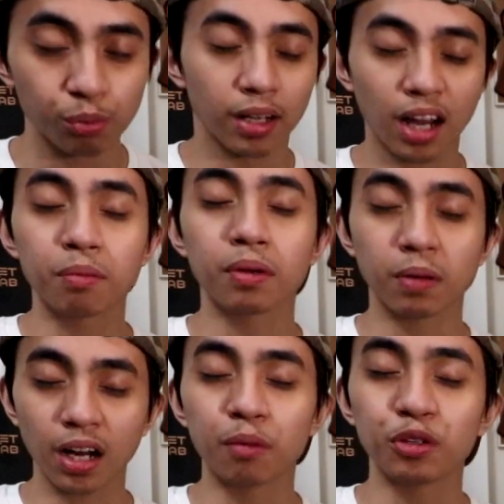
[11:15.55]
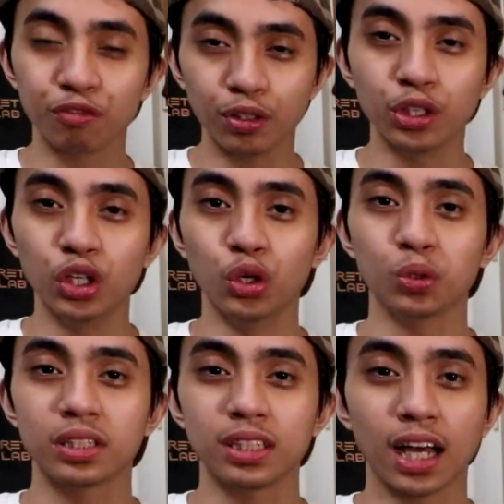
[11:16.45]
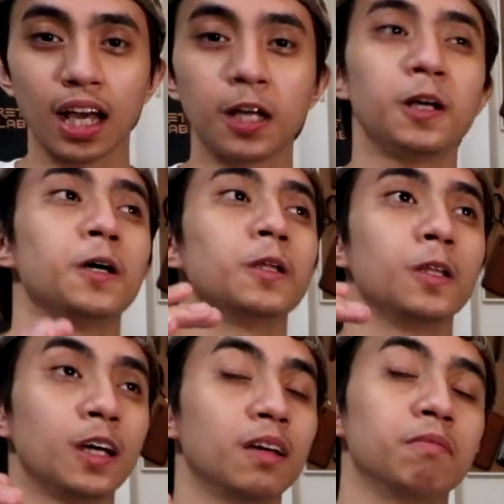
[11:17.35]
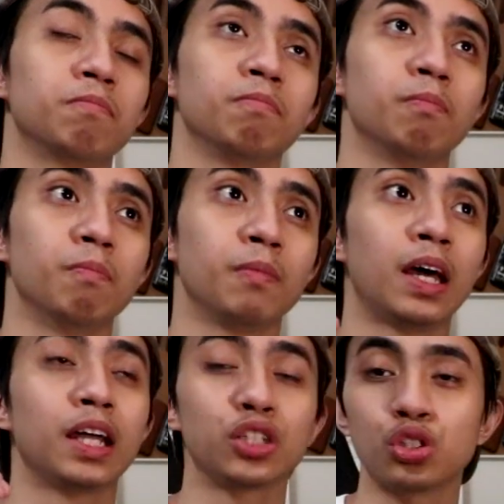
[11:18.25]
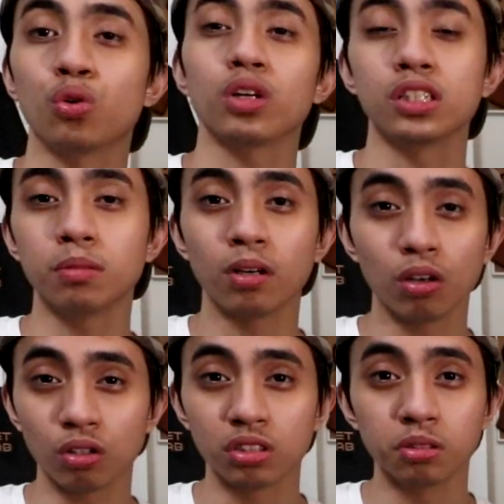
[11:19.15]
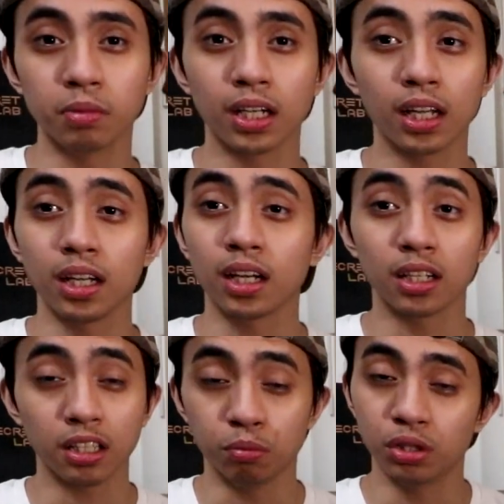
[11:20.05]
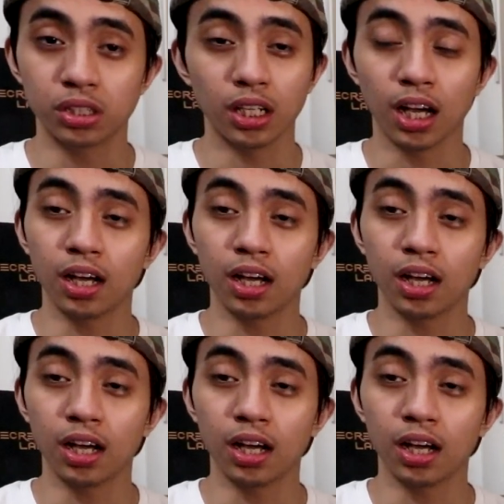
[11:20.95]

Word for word: Maraming maraming videos na nag na nag-showcase ng mga custom mechanical keyboards sila.